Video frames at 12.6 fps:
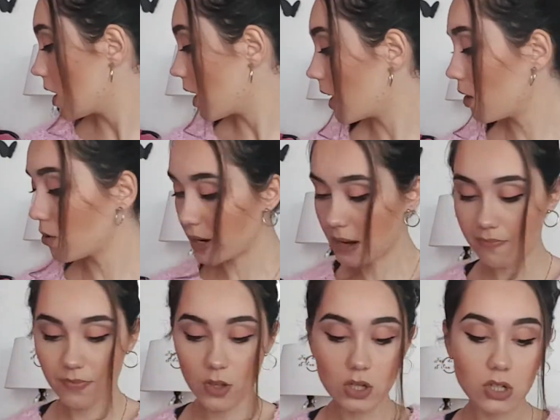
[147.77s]

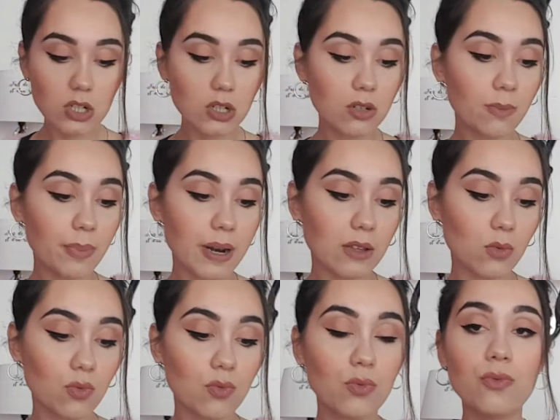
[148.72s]
Allora, ho
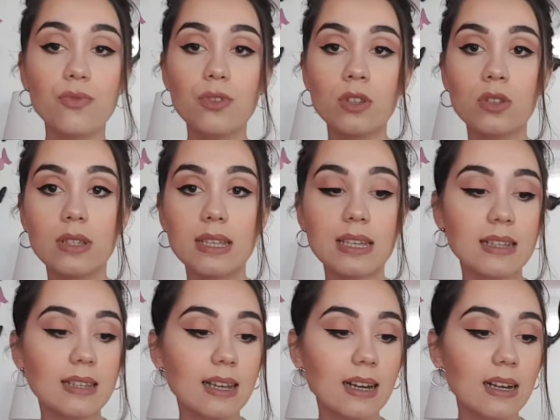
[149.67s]
comprato un
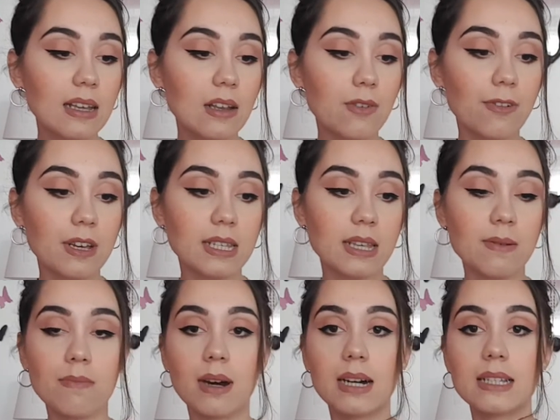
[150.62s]
fondotinta, il Face
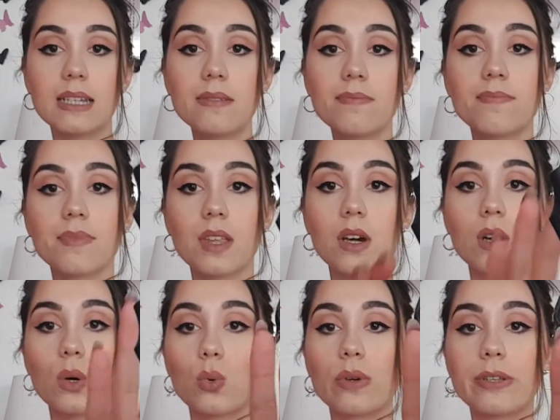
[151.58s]
and Body,
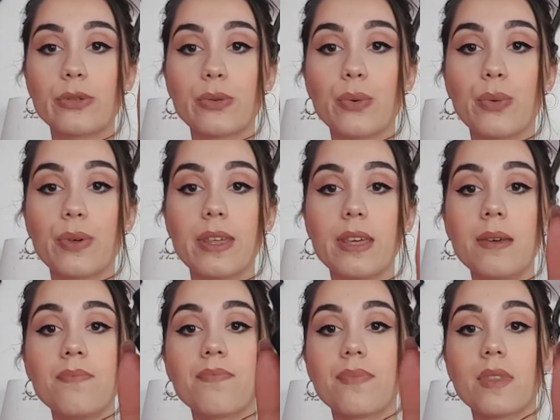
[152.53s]
questo qui,
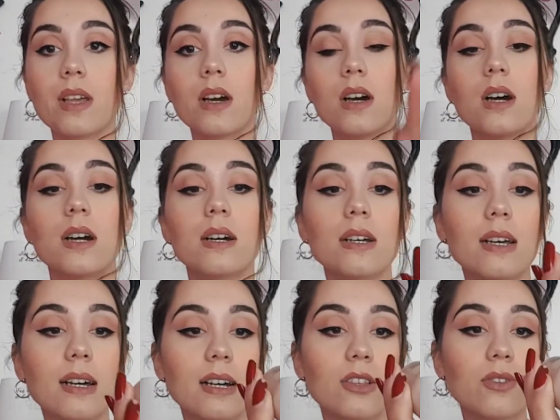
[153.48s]

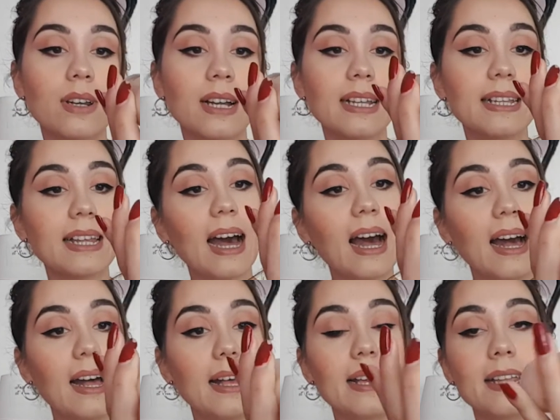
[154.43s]
eh,
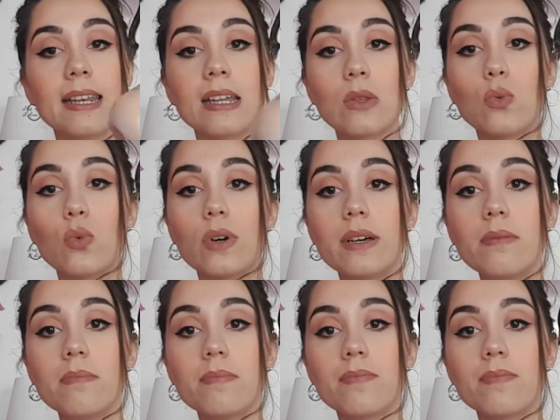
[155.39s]
tonalità N2,